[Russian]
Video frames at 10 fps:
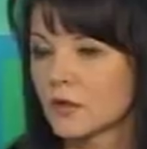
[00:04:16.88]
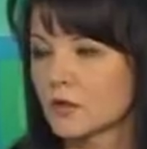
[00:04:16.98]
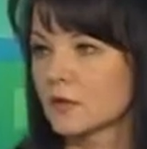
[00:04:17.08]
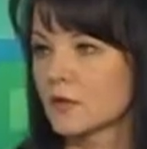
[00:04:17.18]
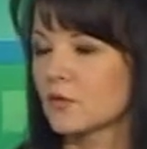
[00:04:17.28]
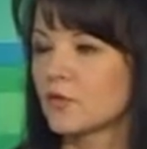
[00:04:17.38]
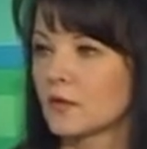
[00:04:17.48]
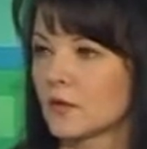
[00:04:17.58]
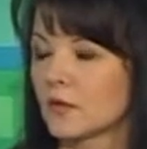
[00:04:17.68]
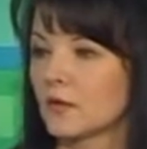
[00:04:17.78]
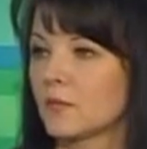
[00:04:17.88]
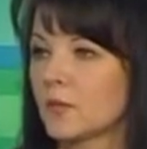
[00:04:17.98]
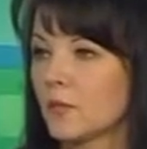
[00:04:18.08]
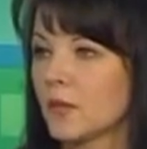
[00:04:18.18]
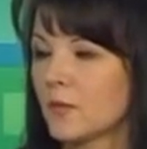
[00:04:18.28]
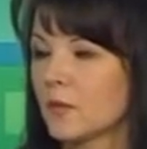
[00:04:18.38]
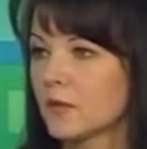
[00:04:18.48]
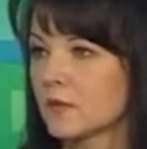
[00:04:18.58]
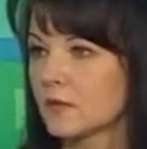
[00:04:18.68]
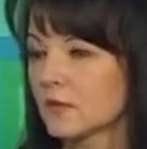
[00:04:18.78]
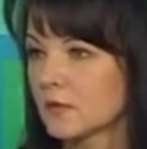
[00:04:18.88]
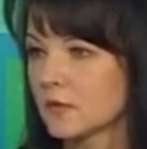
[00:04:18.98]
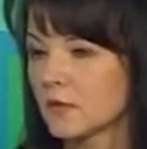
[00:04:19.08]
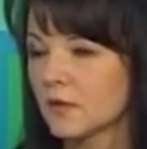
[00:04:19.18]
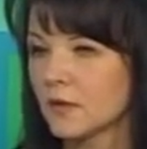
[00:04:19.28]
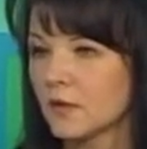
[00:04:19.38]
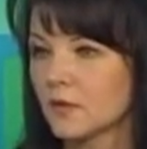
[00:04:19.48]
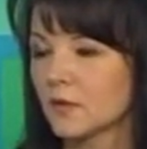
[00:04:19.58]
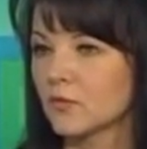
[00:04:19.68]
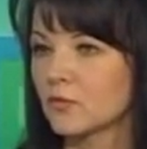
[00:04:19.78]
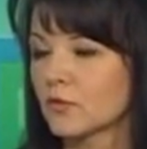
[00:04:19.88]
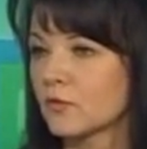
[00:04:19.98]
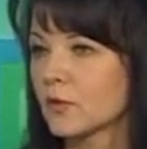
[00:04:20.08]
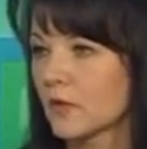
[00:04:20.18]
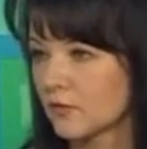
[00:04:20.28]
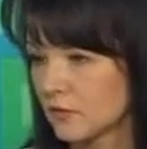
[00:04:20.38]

конечно, насущная проблема. Э, и я думаю, что мы так вот